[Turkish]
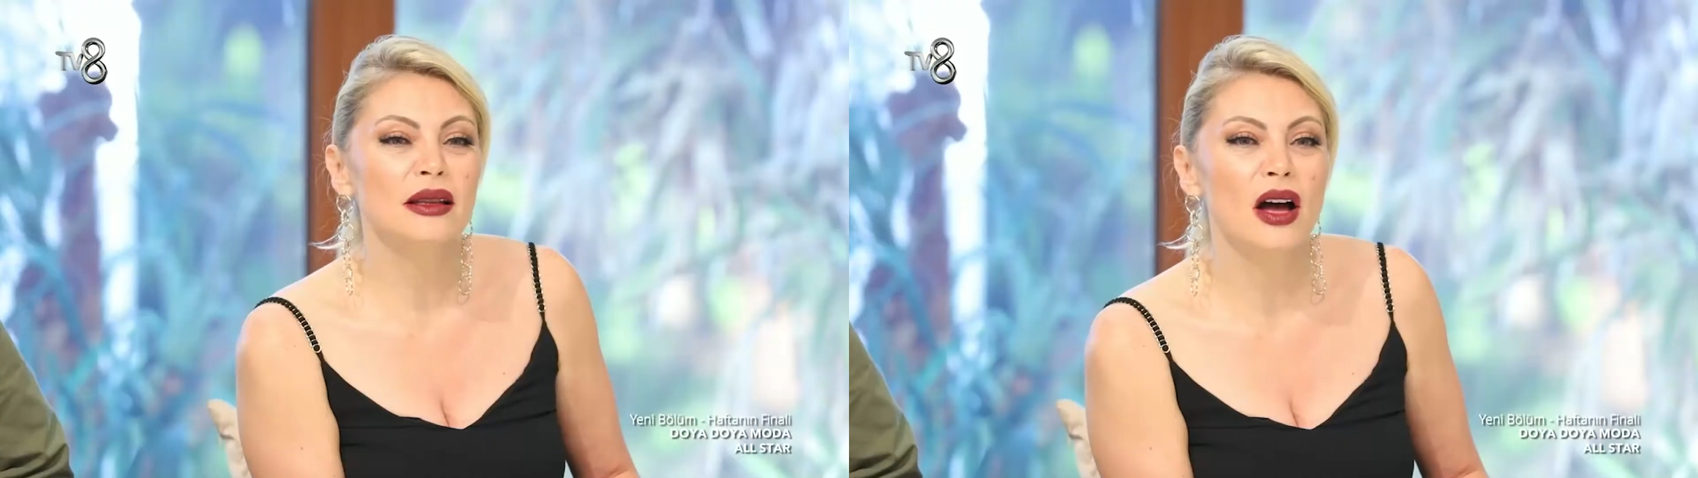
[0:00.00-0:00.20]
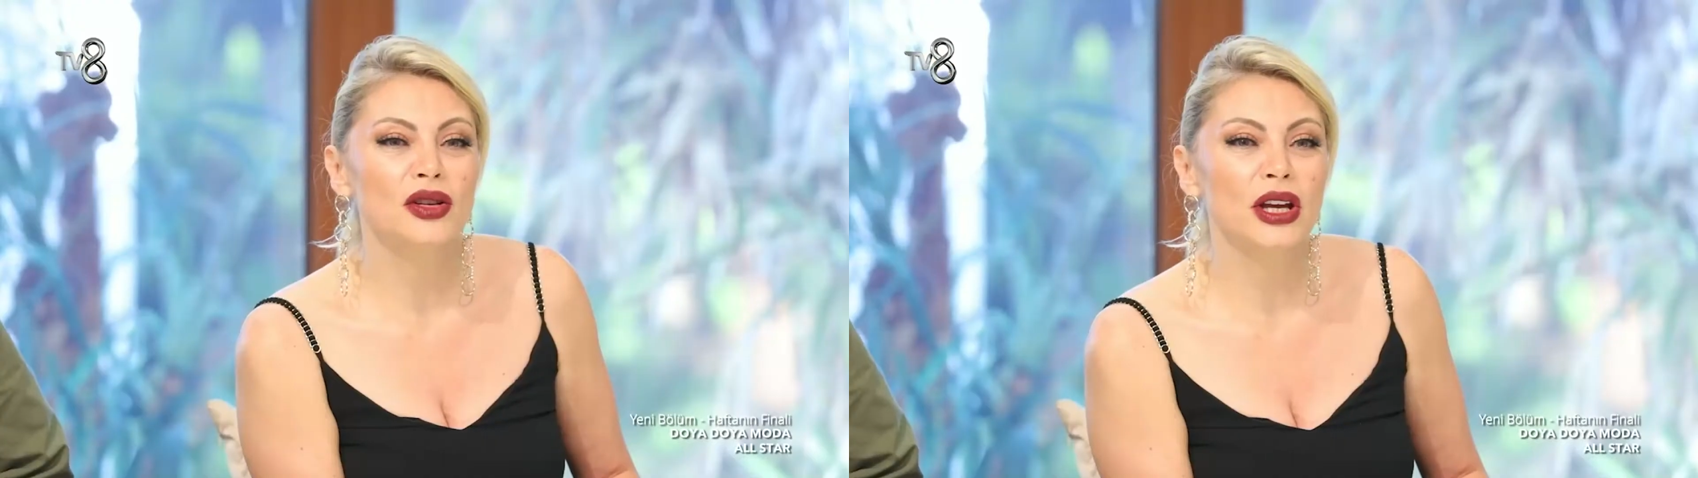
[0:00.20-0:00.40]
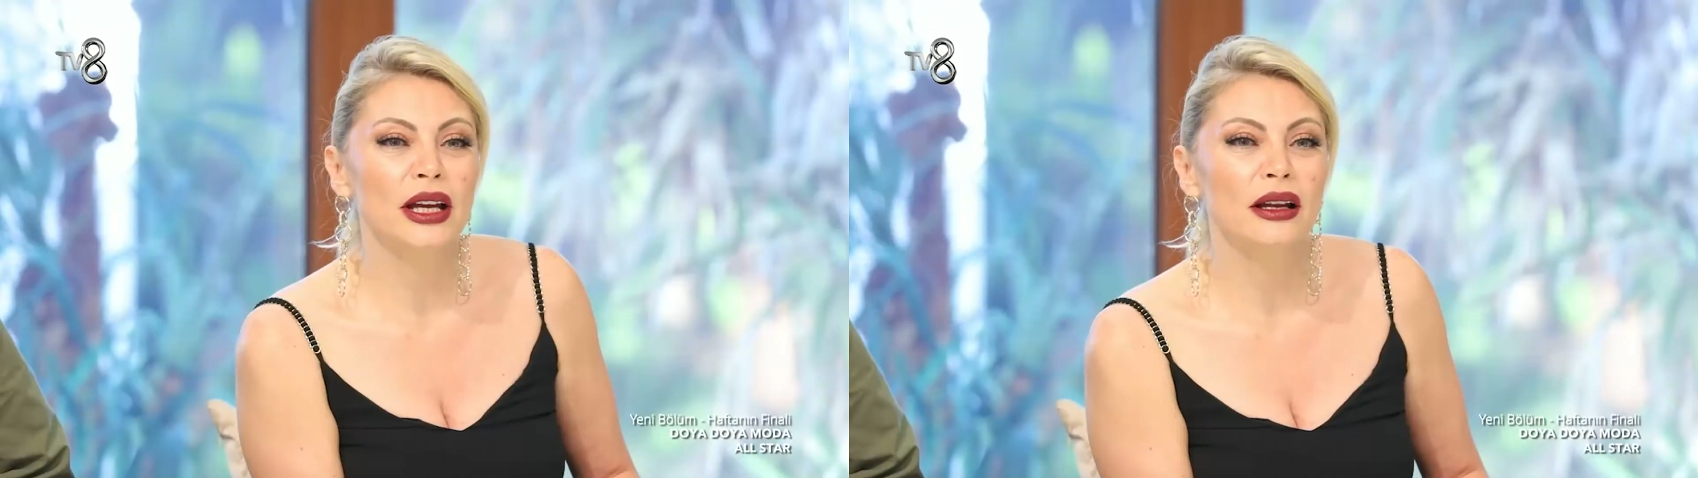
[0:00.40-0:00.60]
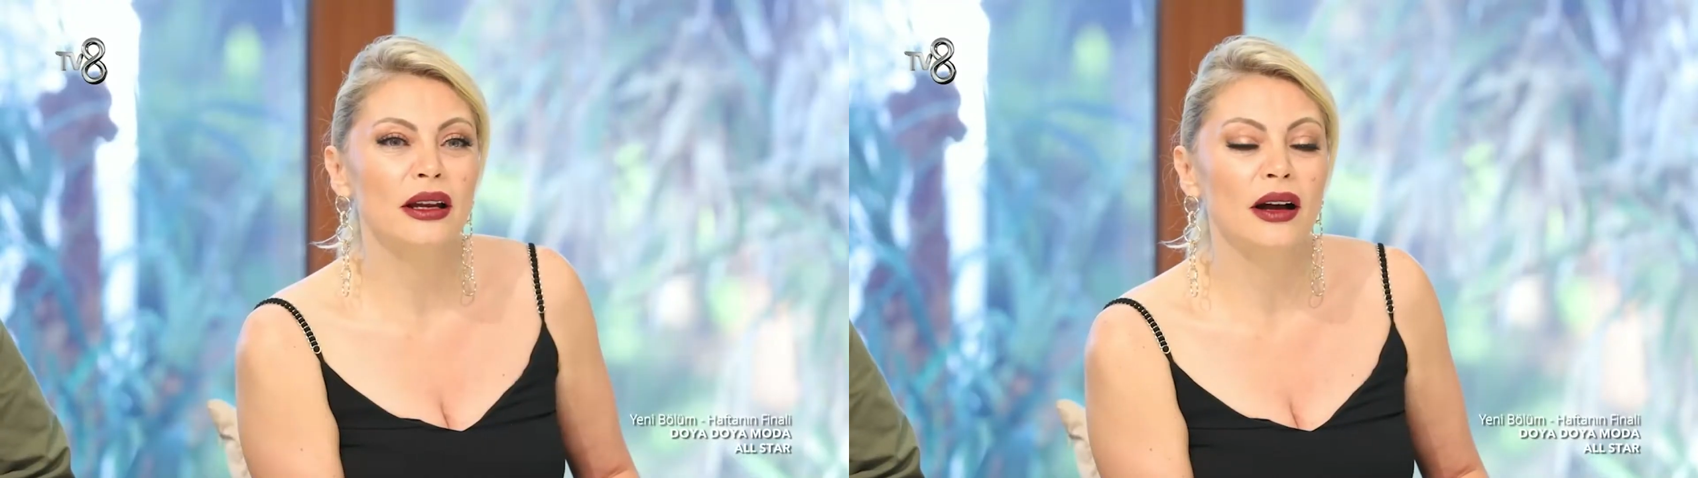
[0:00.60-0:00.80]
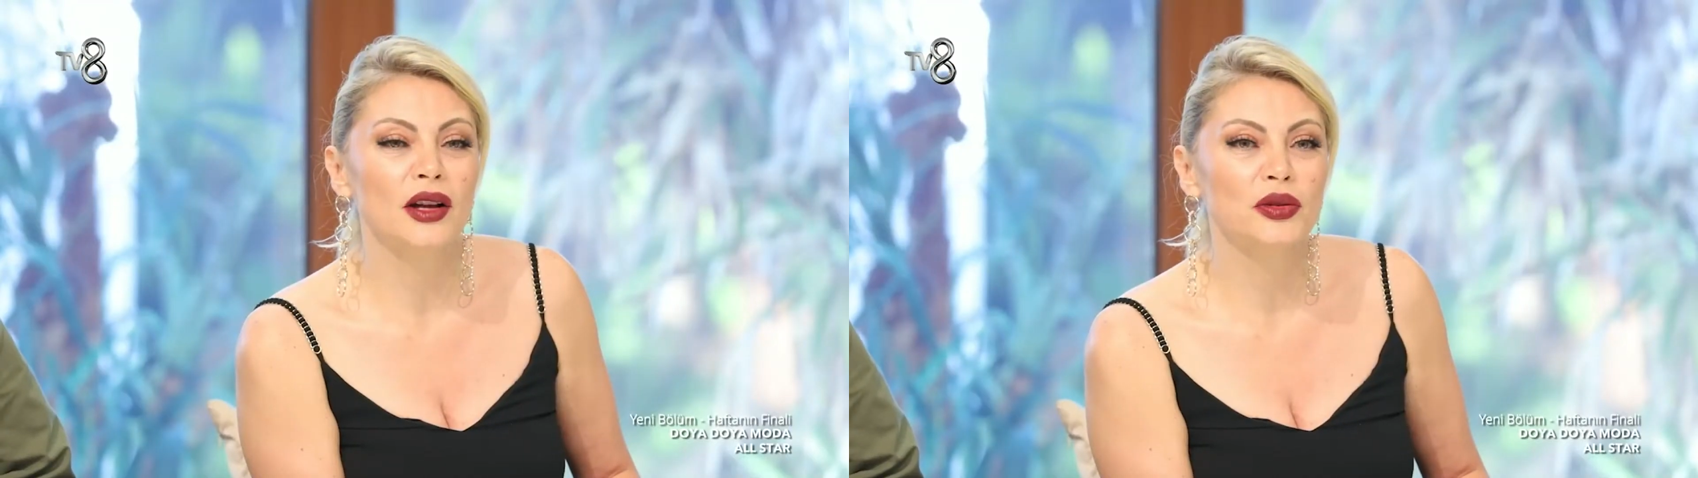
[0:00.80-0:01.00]
daha
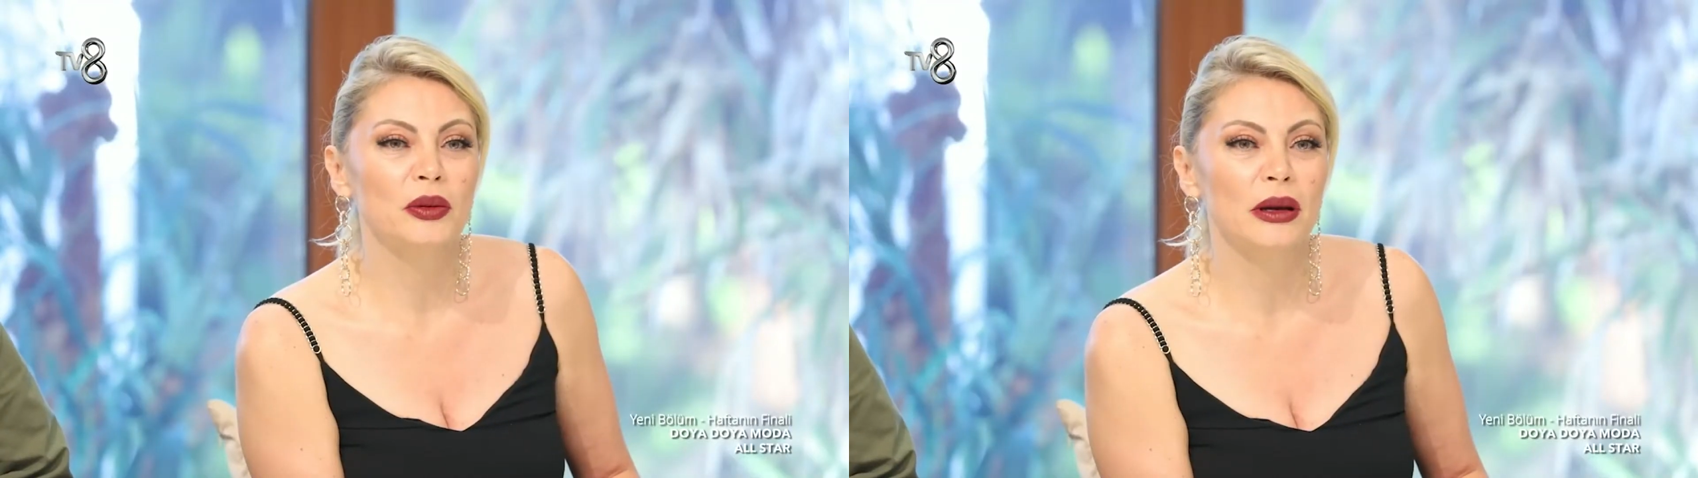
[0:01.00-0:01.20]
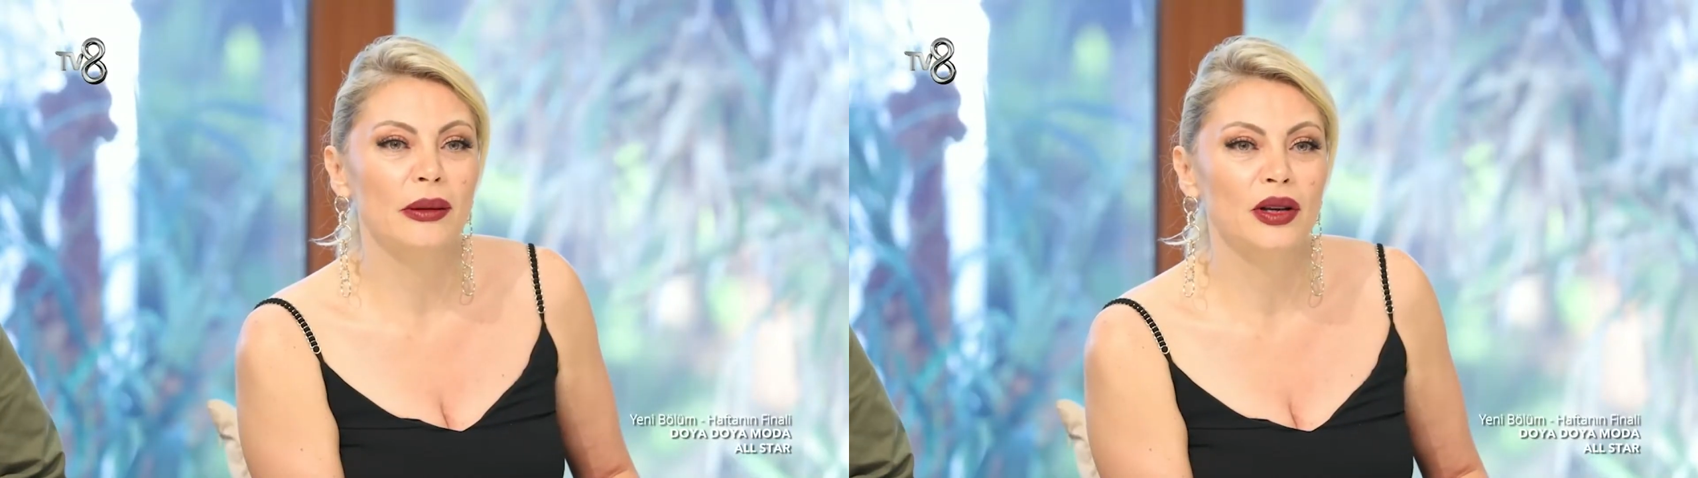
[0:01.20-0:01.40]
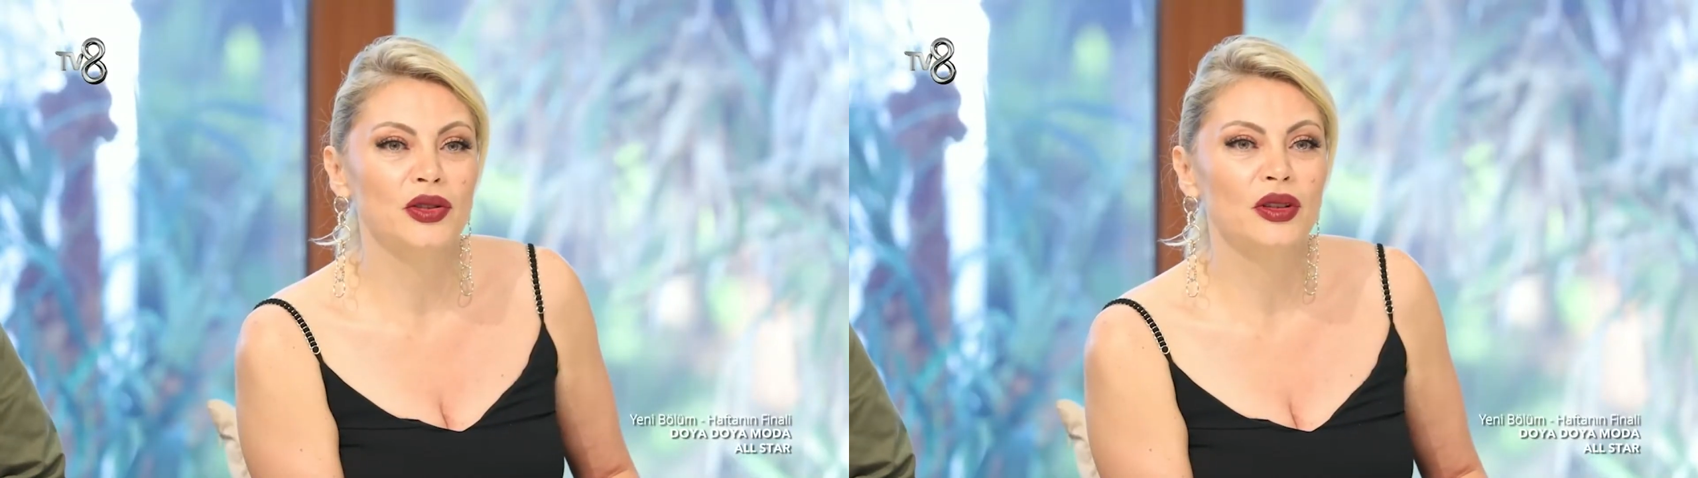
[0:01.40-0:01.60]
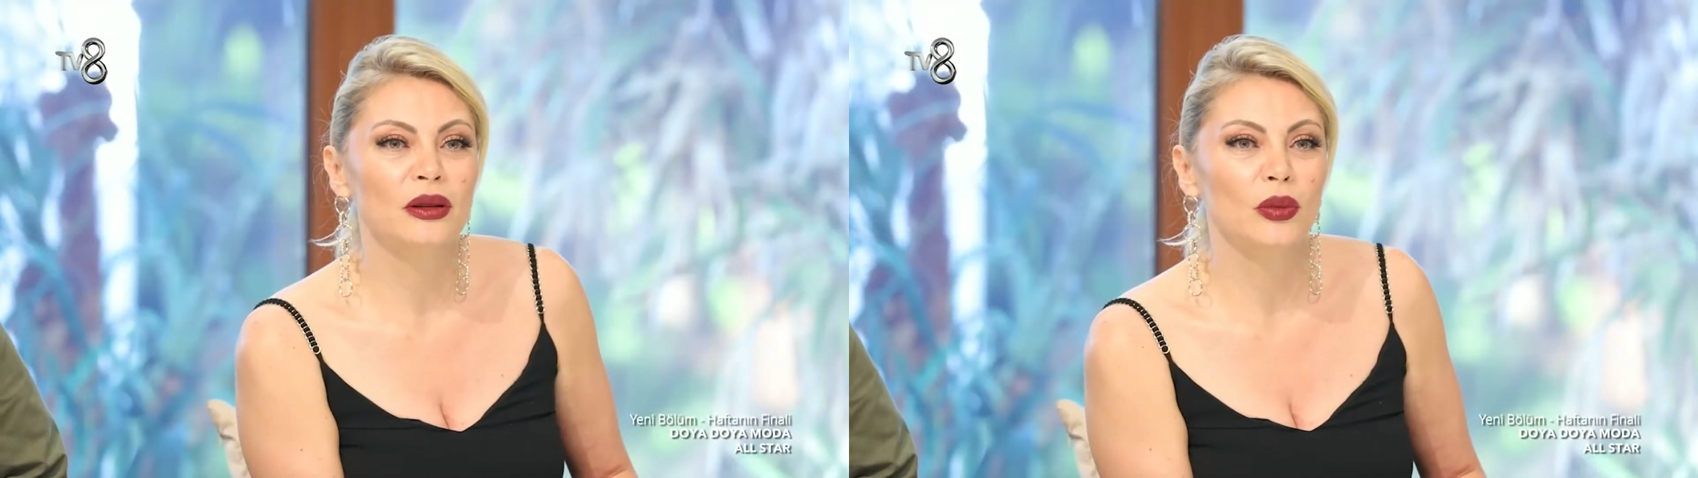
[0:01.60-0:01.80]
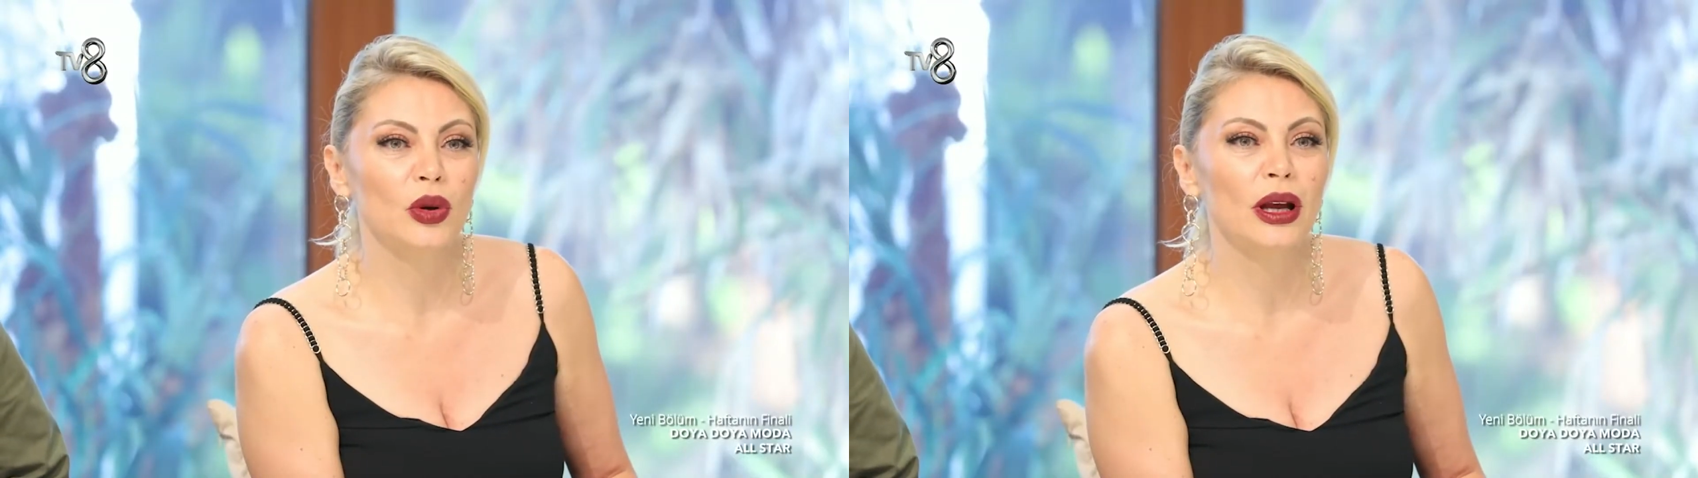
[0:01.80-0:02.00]
şeylere kaçmaya
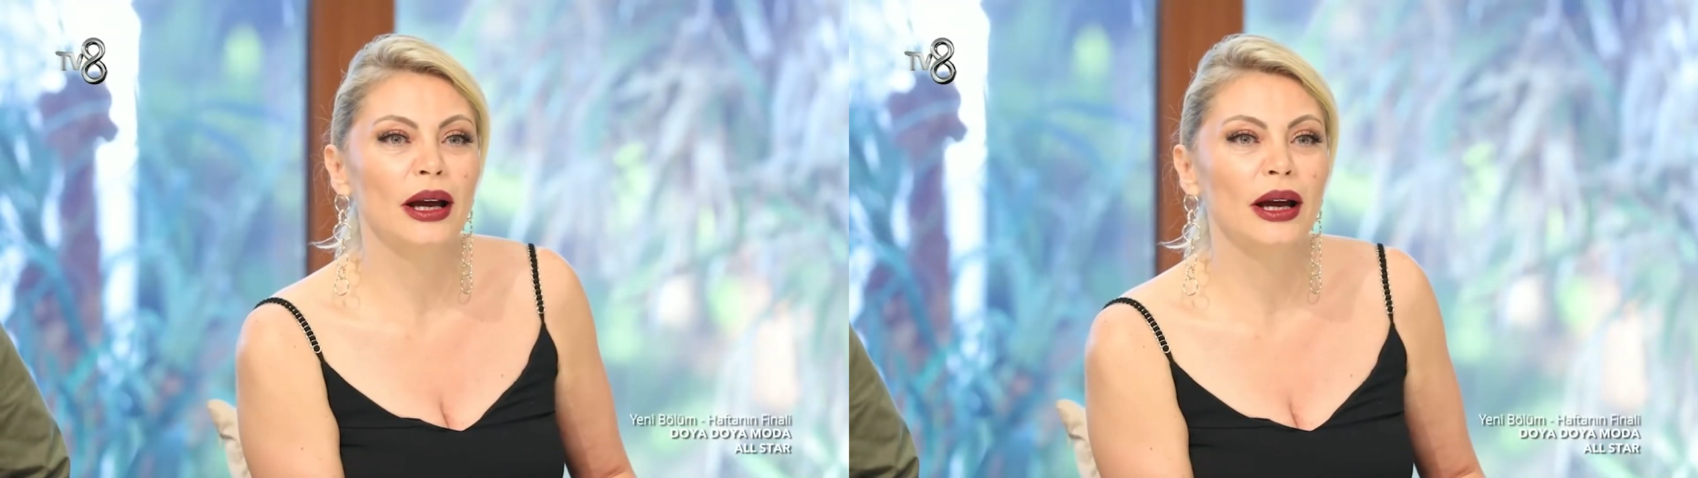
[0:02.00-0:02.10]
başladım. Böyle